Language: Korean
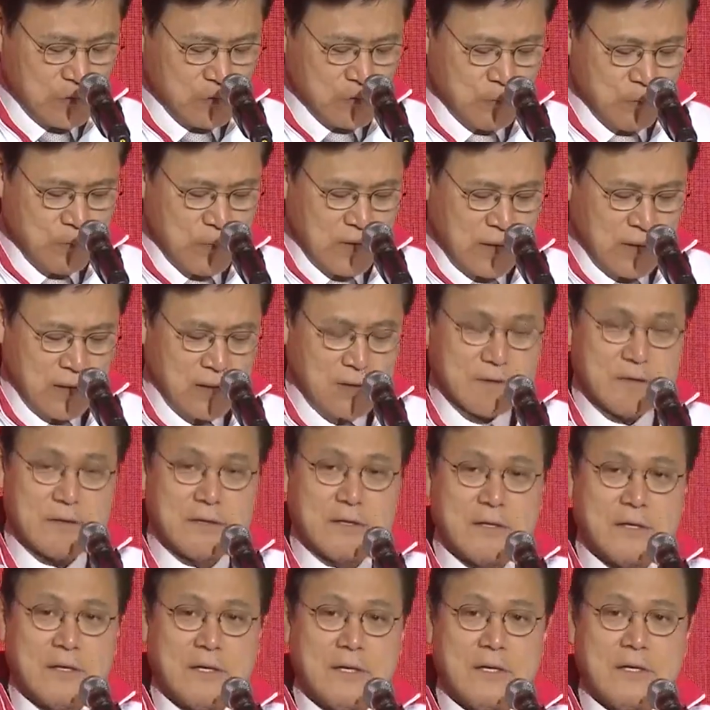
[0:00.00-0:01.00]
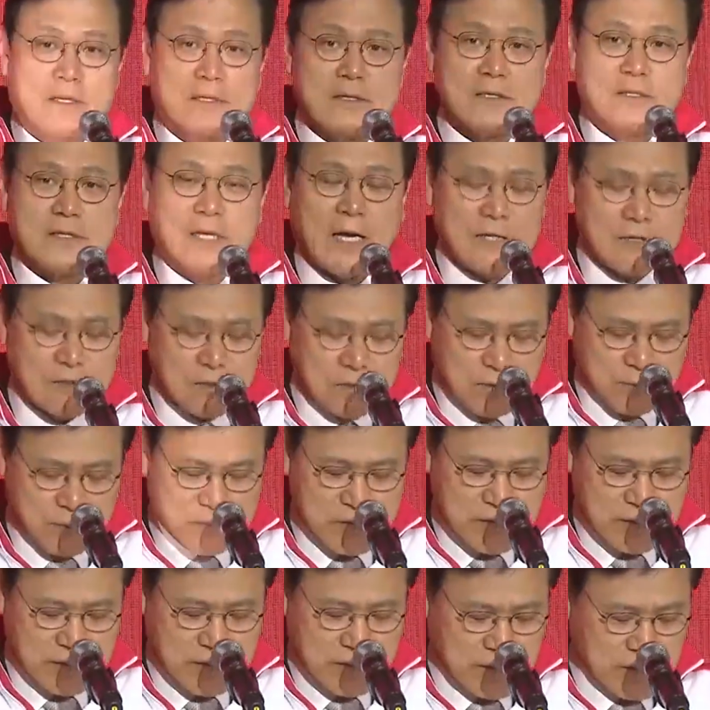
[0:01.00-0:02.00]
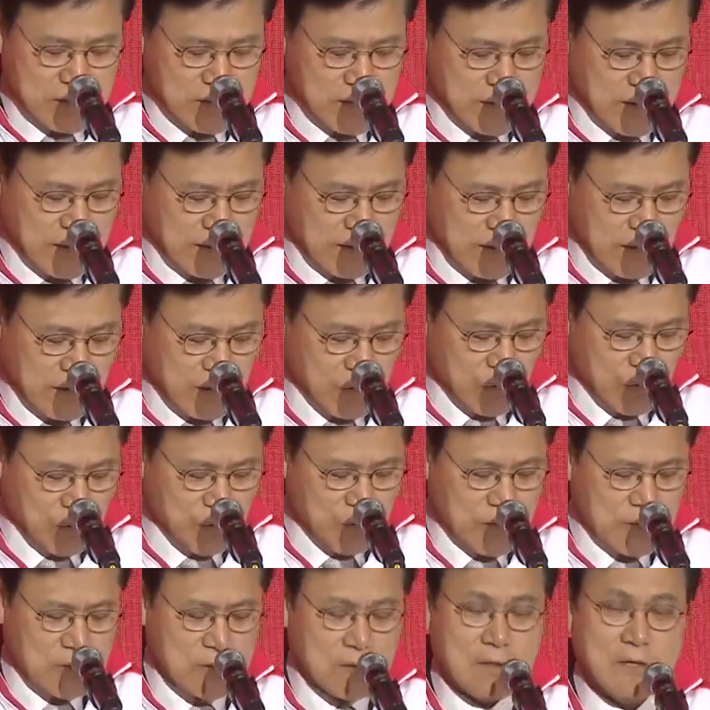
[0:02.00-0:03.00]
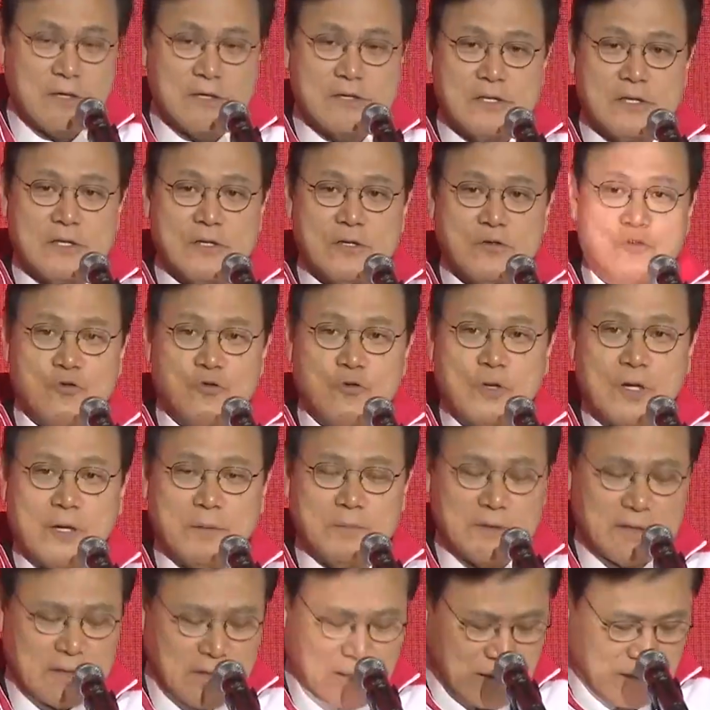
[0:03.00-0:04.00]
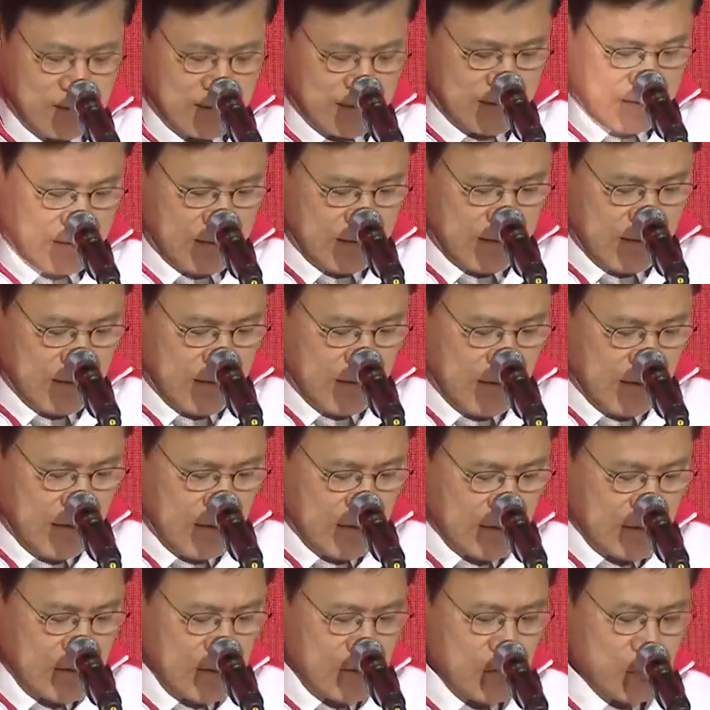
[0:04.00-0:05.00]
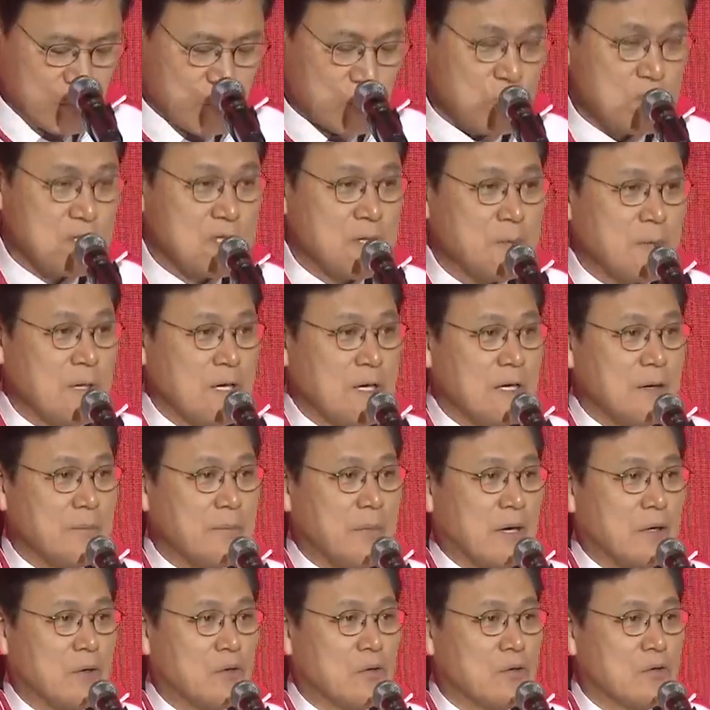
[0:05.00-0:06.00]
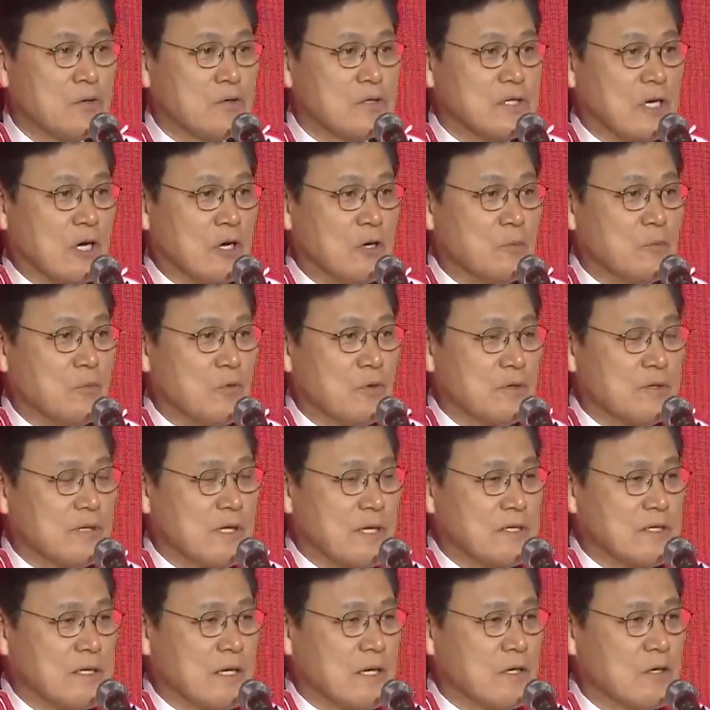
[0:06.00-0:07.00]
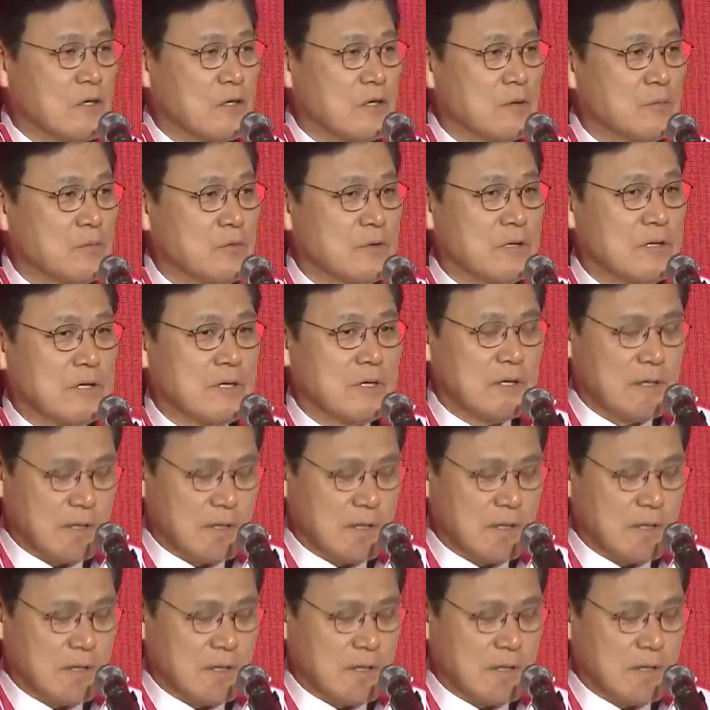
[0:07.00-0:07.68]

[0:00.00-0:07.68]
준비한 것을 차질 없이 실행에 옮기는 것이 중요합니다. 그 중심에 바로 자원봉사자 여러분들이